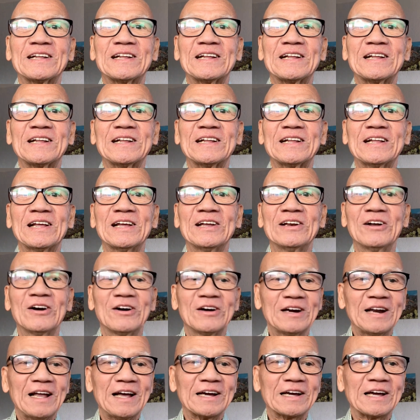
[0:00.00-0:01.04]
thì đó
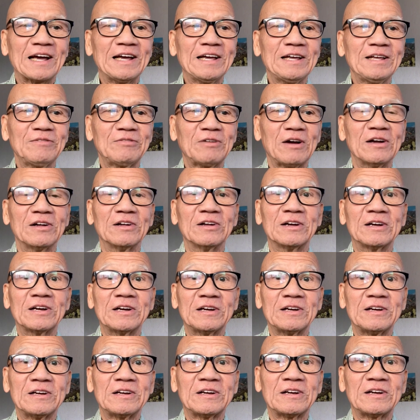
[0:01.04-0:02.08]
là cái phần
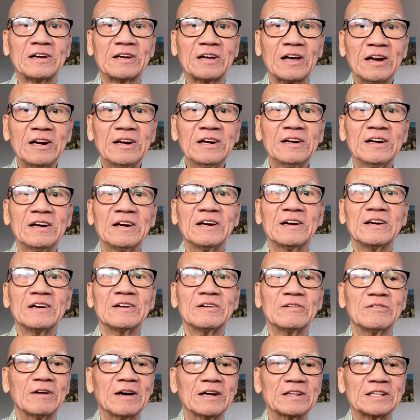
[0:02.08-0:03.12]
kinh
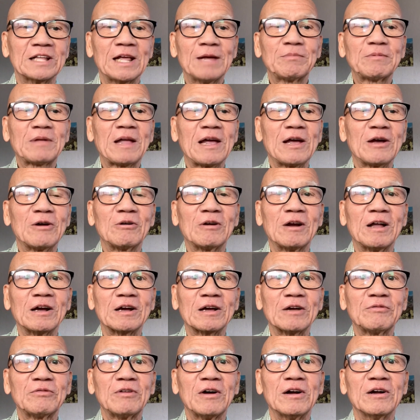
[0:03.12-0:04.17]
và tiếp theo là cái
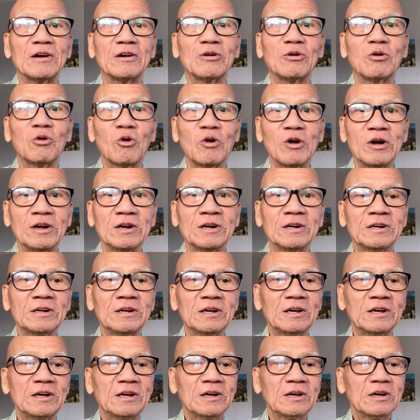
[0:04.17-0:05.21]
phần luận
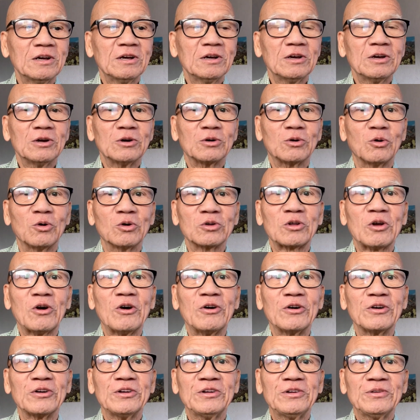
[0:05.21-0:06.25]
của
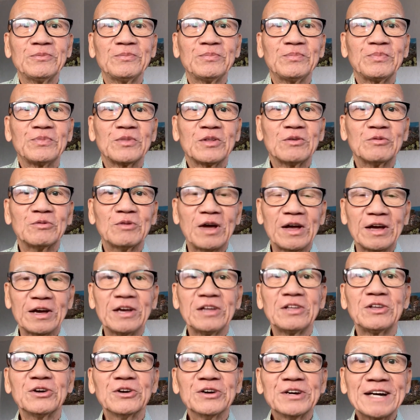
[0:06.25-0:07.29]
tôi về cái
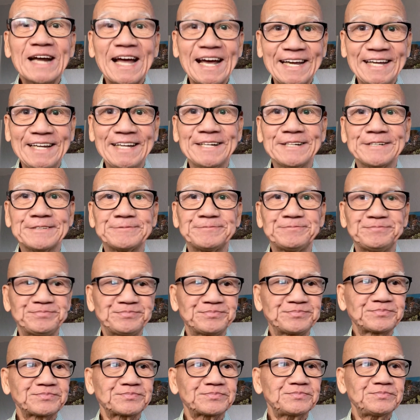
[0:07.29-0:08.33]
chương này
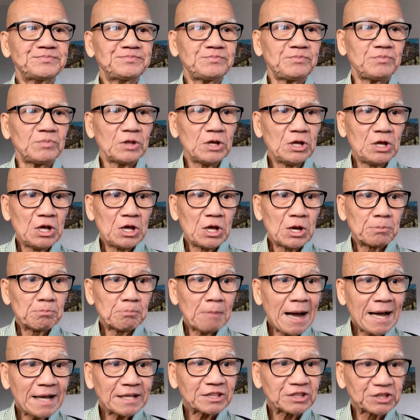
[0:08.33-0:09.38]

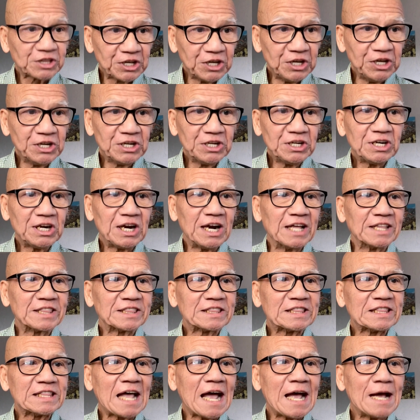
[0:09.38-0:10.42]
bát tiên là
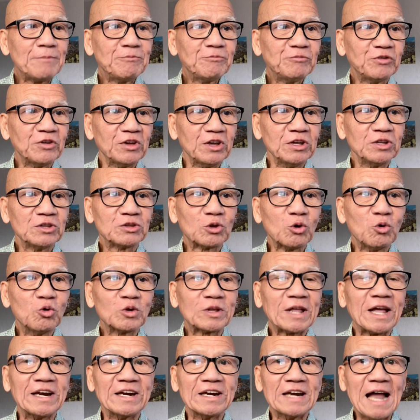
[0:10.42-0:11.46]
tám vị tu
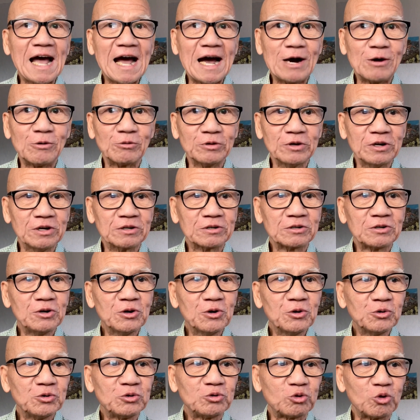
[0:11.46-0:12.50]
thành đạo được
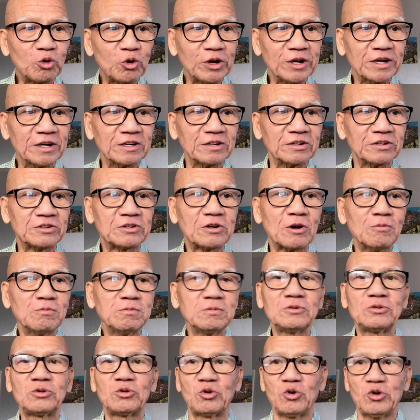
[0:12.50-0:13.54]
lưu truyền trong
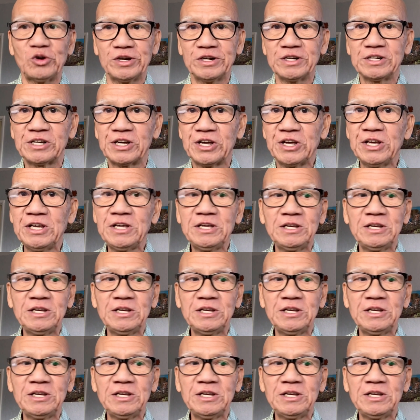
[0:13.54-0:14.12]
truyện ký